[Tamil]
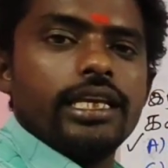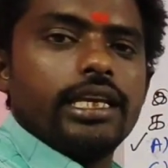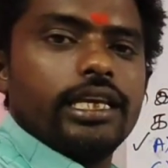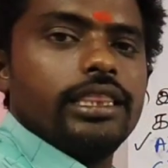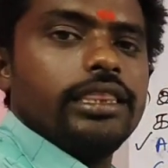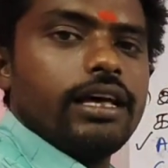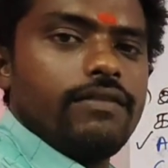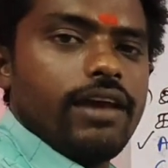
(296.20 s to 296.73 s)

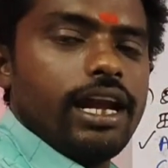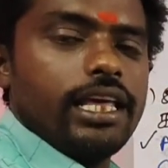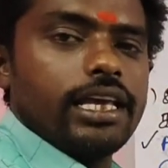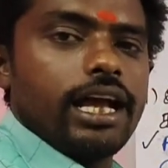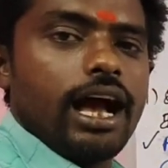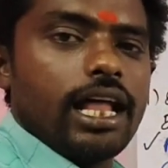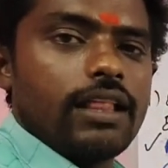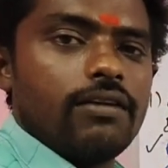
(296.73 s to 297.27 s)
இந்த
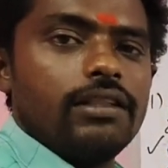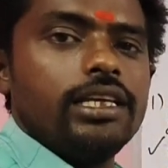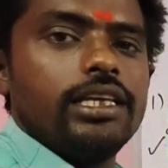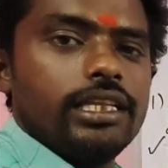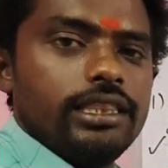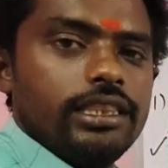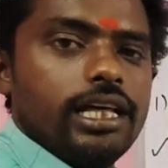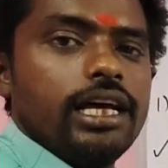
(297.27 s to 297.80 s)
வேலையை அதாவது
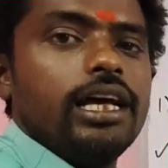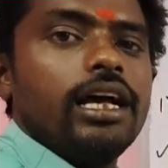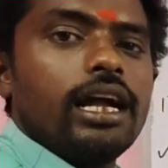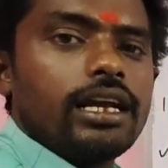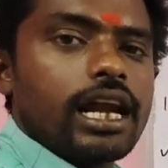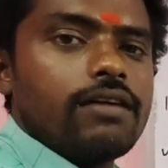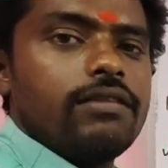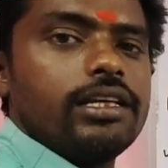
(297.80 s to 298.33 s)
இந்த
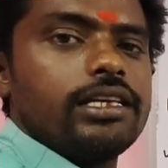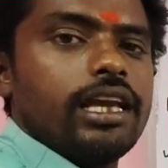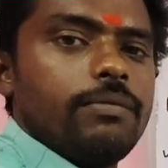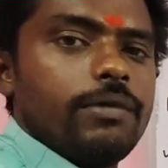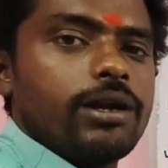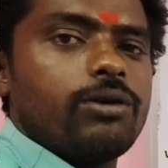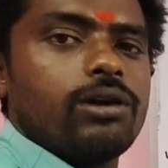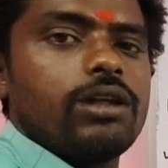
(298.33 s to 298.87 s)
நடவடிக்கையை
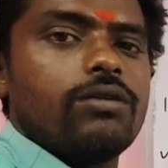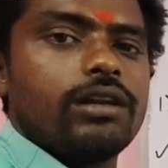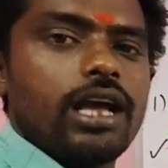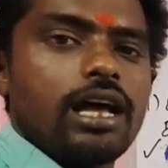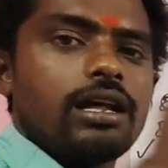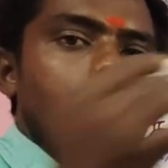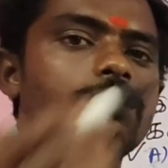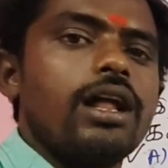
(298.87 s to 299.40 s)
மேற்கொண்டவர்
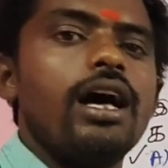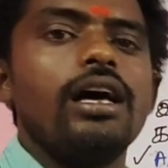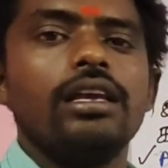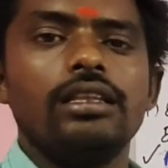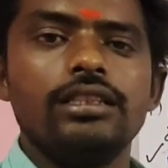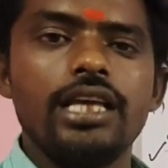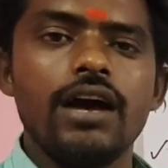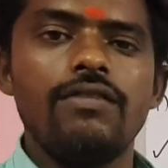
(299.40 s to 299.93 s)
யார் அப்படின்னா
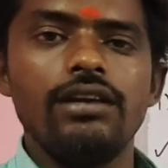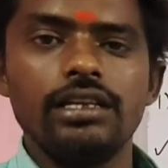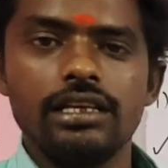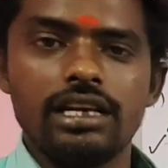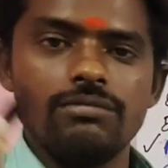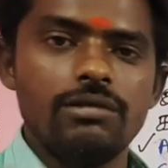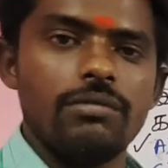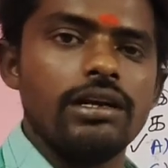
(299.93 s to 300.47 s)
இந்தியாவின்
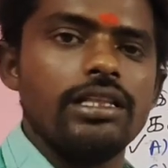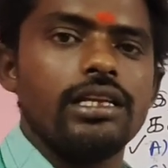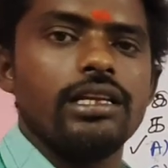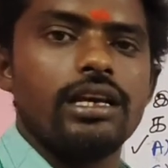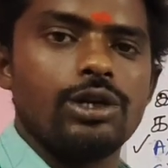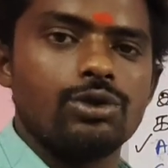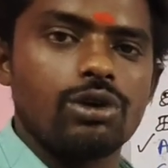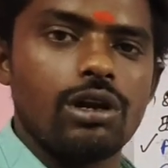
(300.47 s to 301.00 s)
இரும்பு மனிதர்
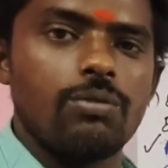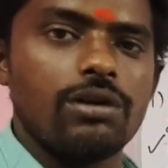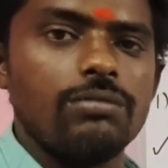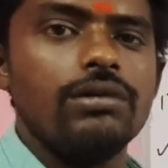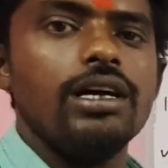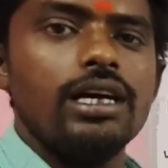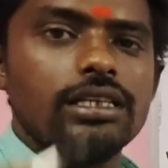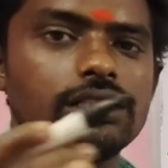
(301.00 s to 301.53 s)
என்று
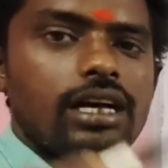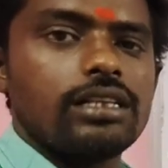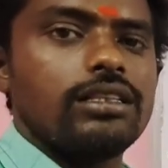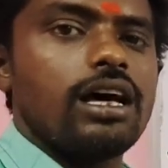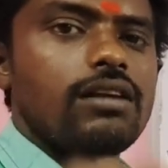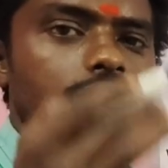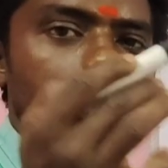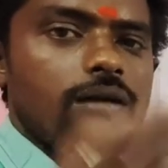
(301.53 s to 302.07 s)
சொல்லப்படும்
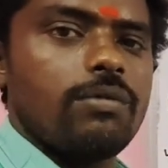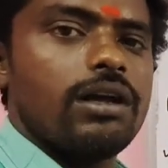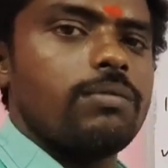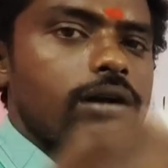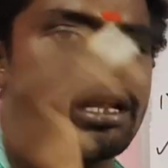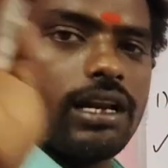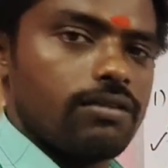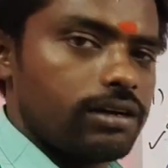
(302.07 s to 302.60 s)
சர்தார் வல்லபாய்
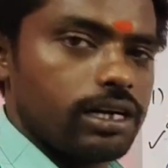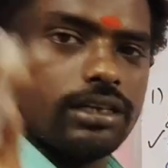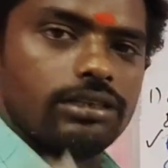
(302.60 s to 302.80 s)
பட்டேல் அவர்கள்